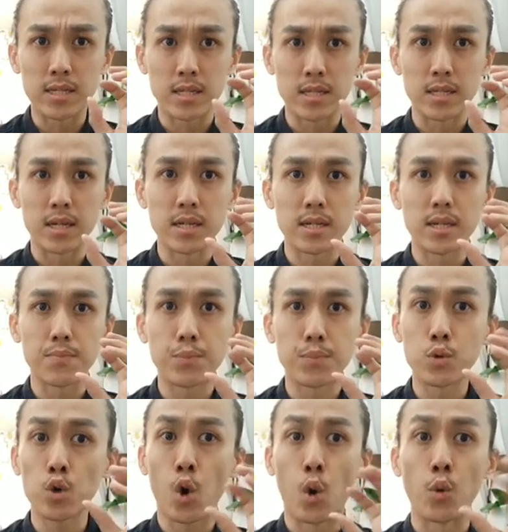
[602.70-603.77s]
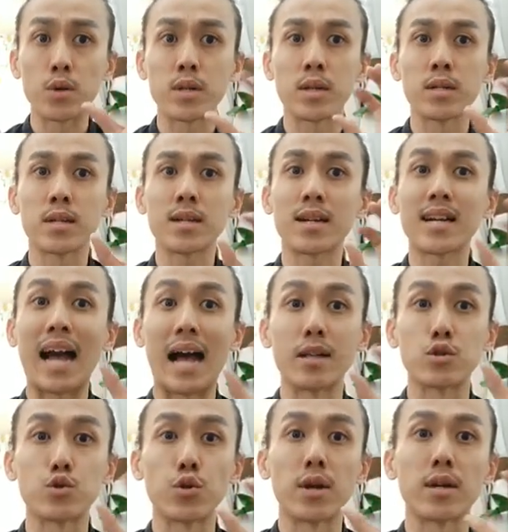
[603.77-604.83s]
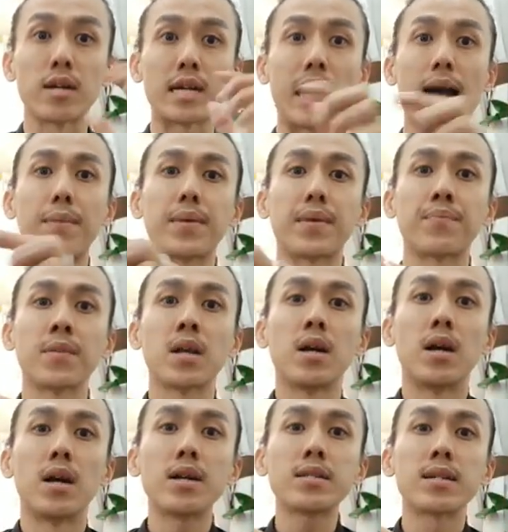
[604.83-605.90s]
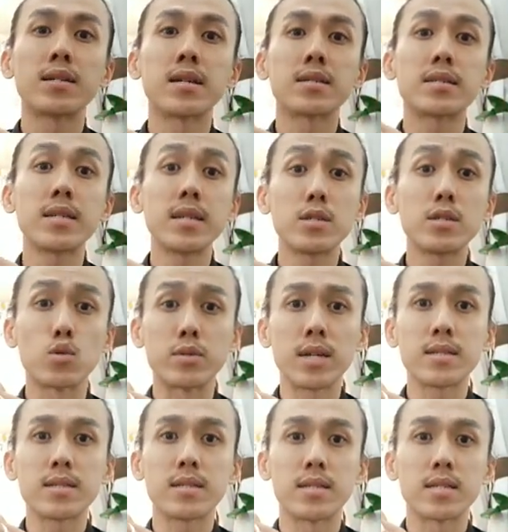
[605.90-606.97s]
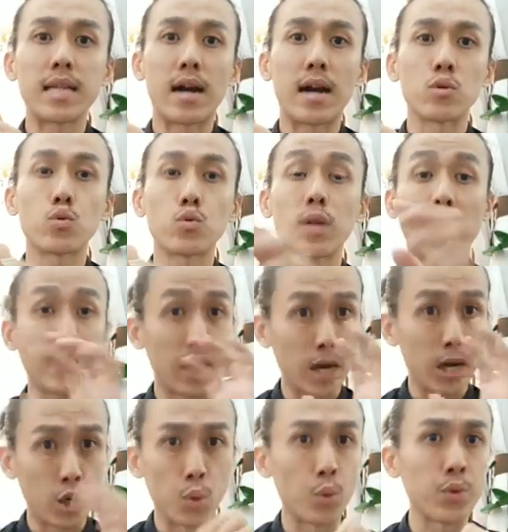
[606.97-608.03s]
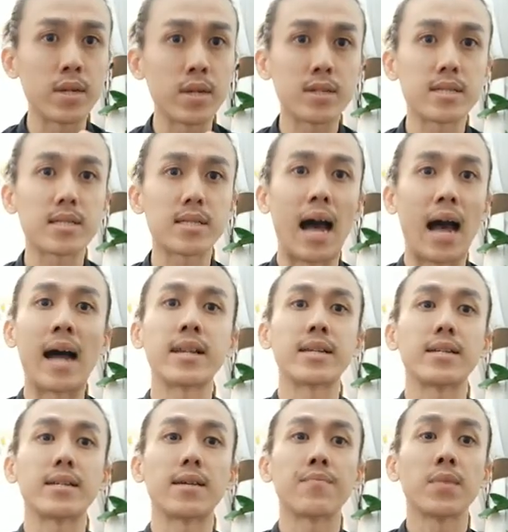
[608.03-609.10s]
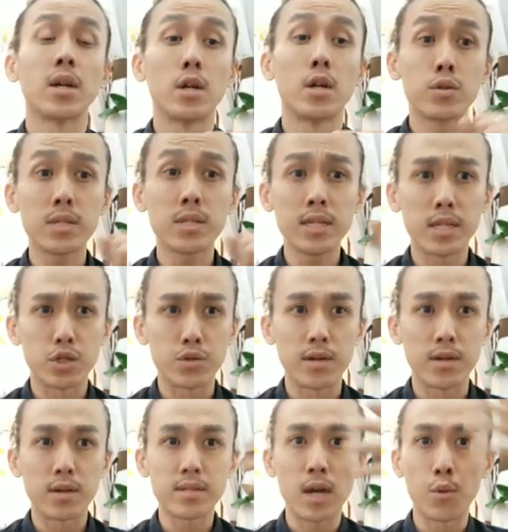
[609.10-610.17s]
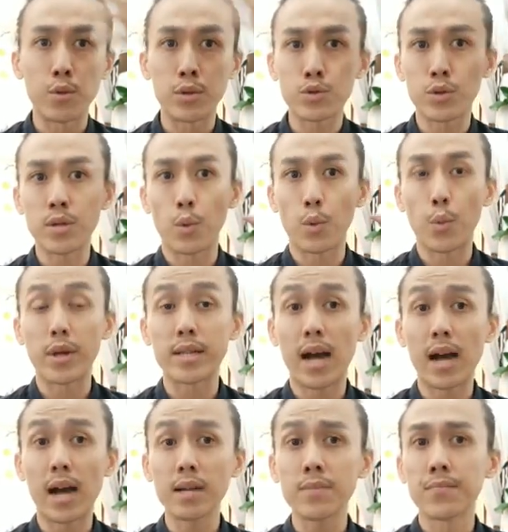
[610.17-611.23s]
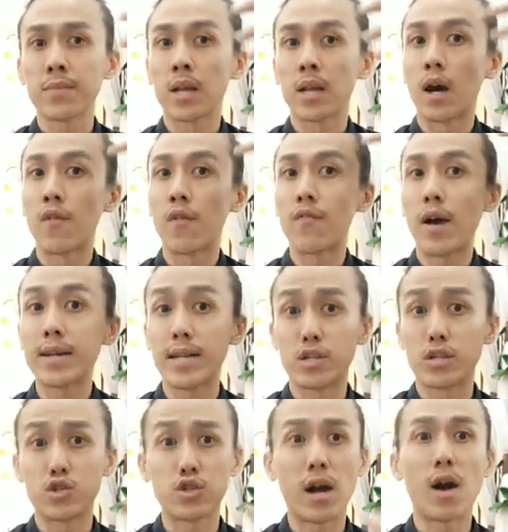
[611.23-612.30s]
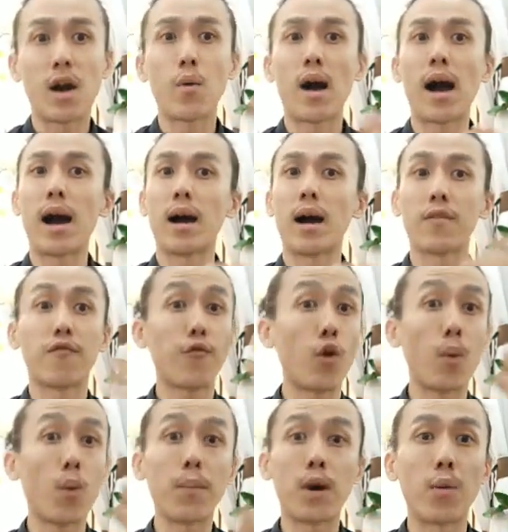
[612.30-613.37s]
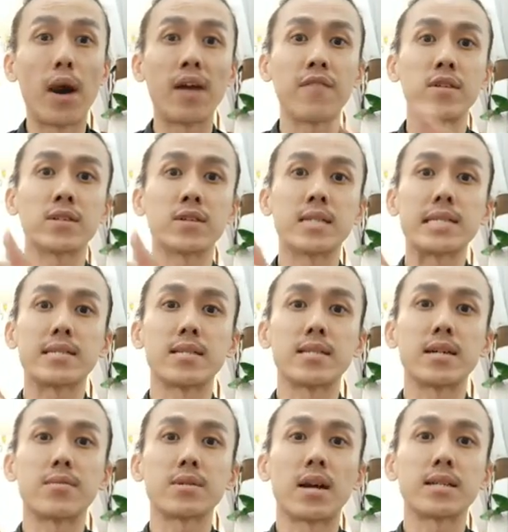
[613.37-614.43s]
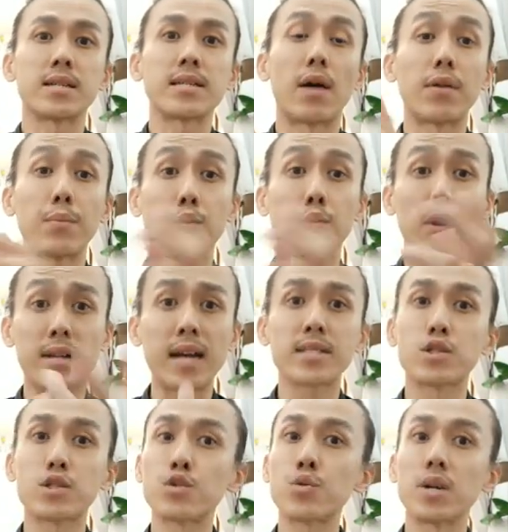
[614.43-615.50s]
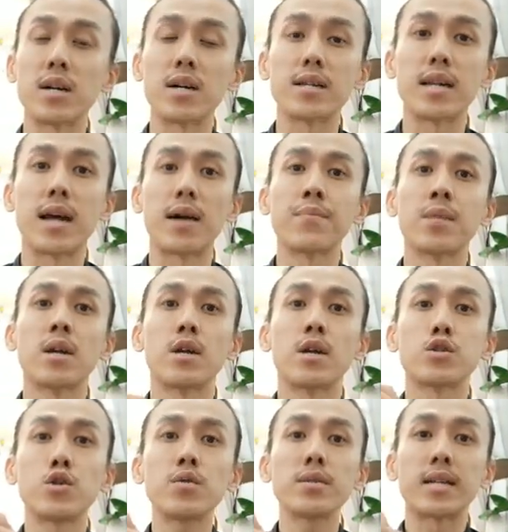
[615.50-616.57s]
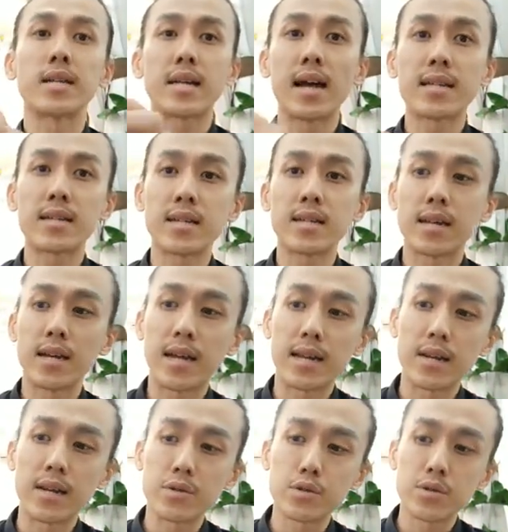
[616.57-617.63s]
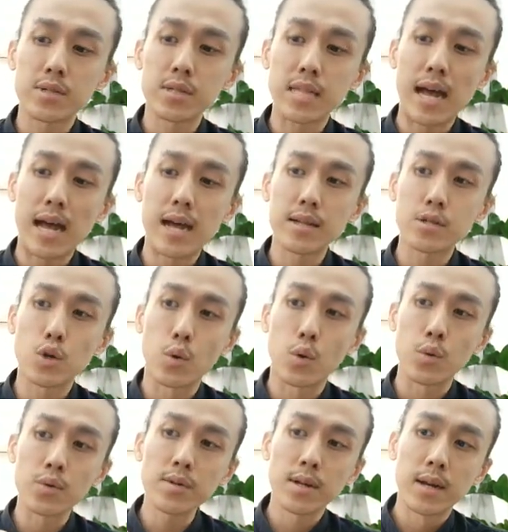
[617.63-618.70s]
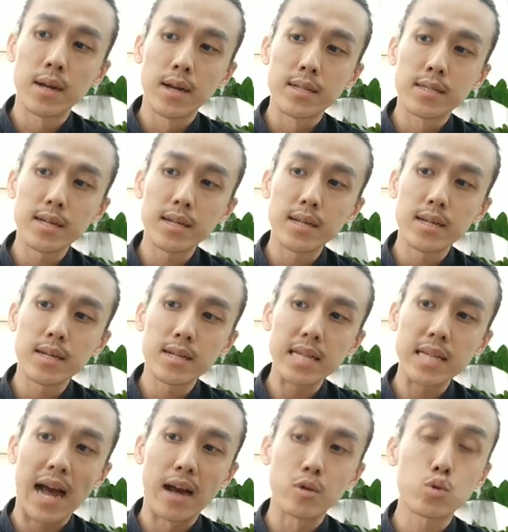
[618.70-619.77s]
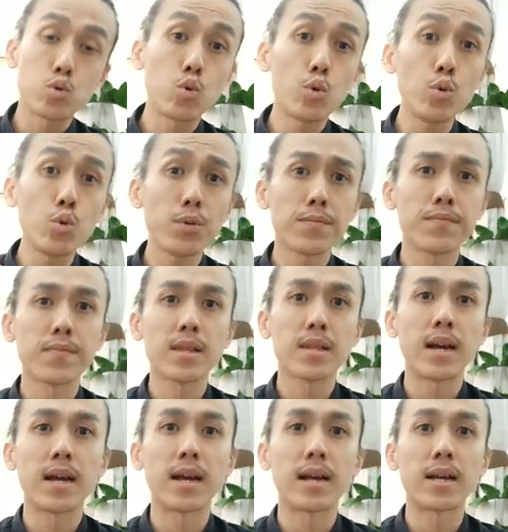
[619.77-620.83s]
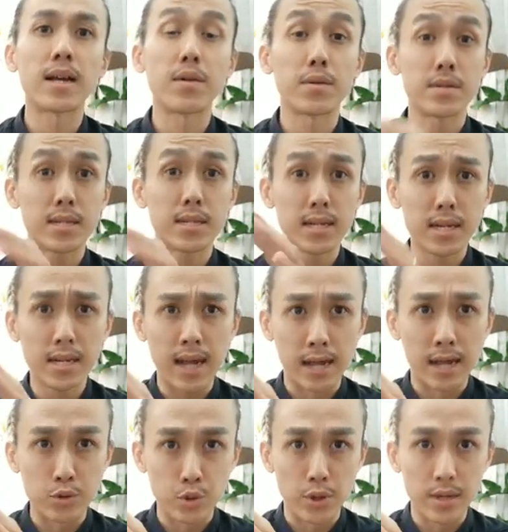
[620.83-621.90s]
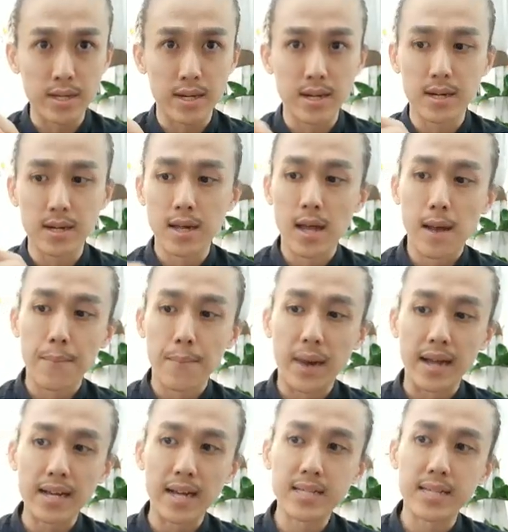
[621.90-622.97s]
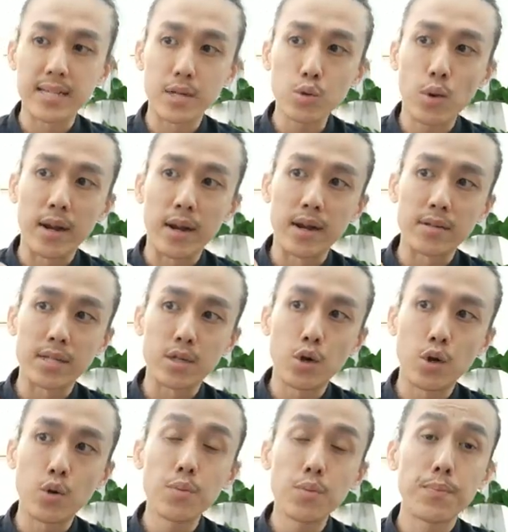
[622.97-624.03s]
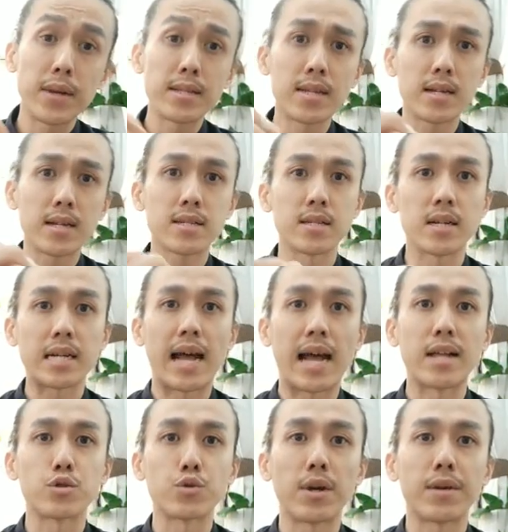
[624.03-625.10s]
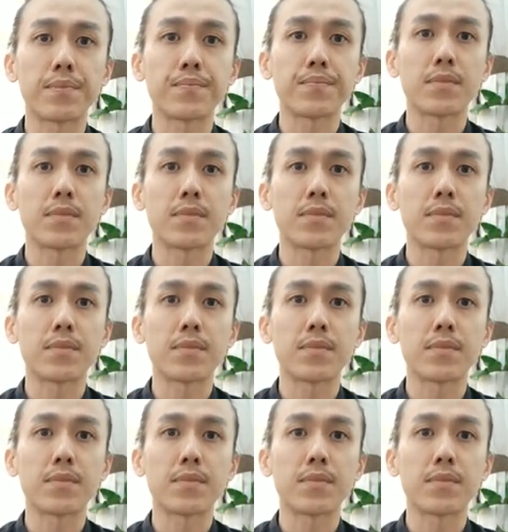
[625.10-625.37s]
样子的一个不同的一个感觉和改变。而且呢，这一种这样子的长度，它也很容易打理的，就是你只需要稍微做一点微烫。然后放一点胶啊、foam 啊、whatever 这样子的，styling products 就可以了。所以你看，大家可以看到，就是它从这一个长度，大家可以看到这个感觉的，把它剪短了之后变这样子的感觉。